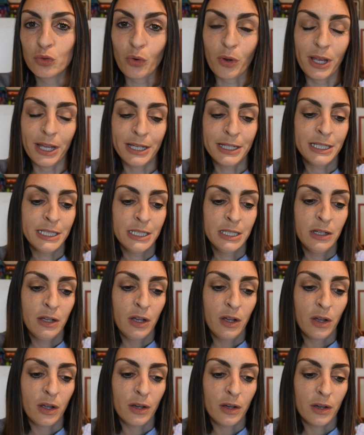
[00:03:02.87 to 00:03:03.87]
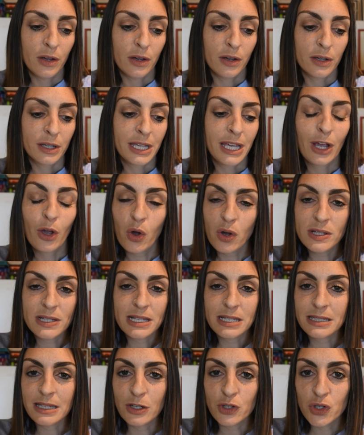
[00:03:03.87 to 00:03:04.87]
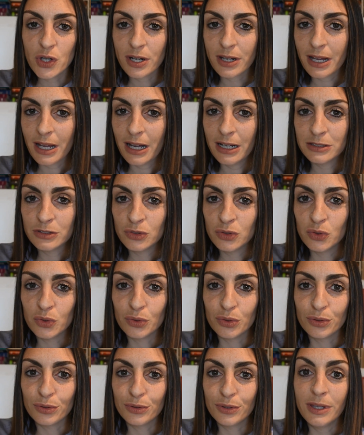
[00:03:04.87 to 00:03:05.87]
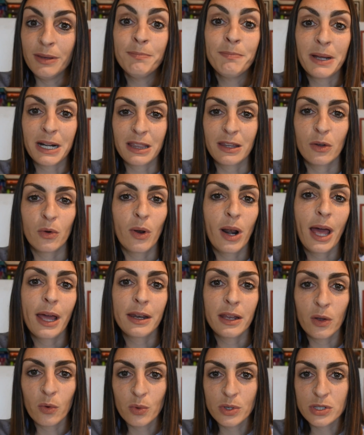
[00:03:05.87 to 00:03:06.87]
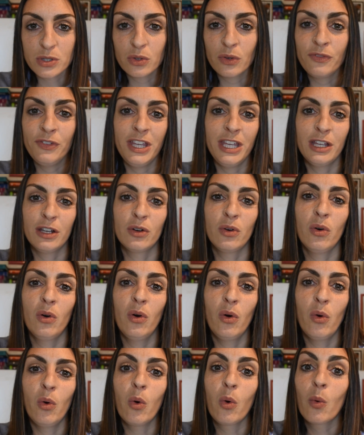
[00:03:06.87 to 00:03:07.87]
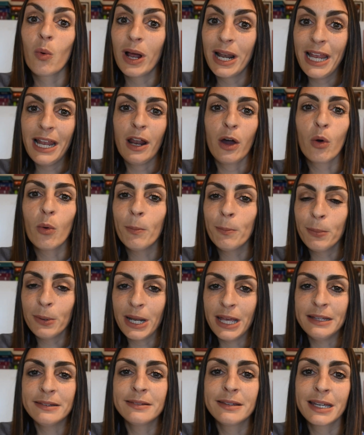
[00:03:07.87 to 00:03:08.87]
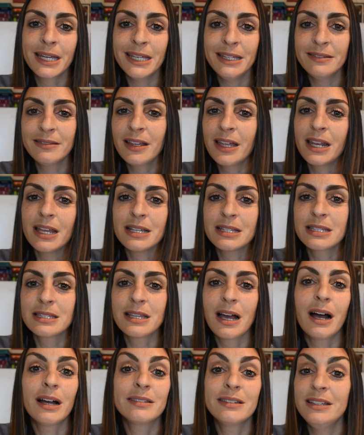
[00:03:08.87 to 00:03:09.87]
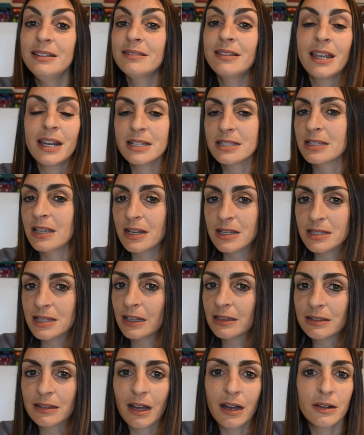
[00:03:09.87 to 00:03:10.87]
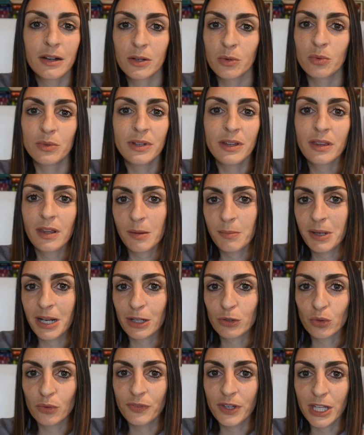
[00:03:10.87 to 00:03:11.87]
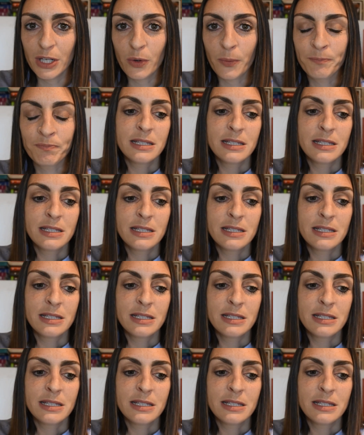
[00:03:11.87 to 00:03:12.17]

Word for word: cioè eh, che cosa stai cercando in particolare in questo vino o qual è la componente che interessa, ti interessa risaltare in un determinato vino.